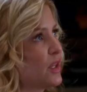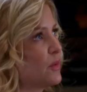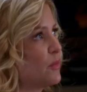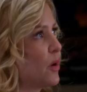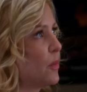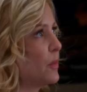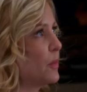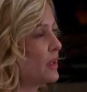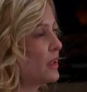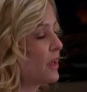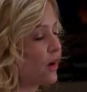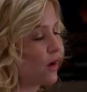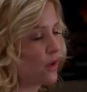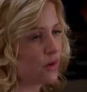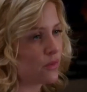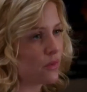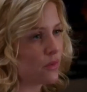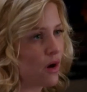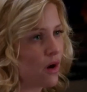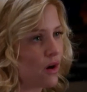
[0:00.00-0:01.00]
el momento y
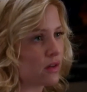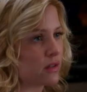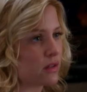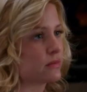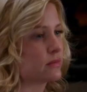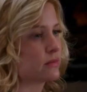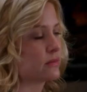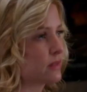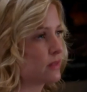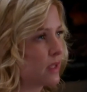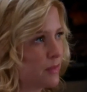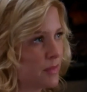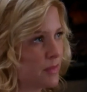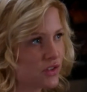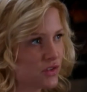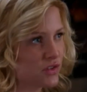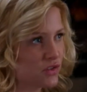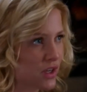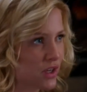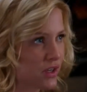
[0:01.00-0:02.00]
actúo mal. Y
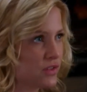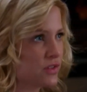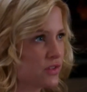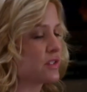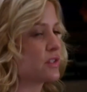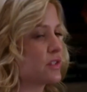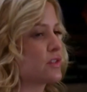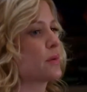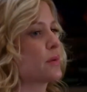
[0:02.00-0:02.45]
juzgo mal una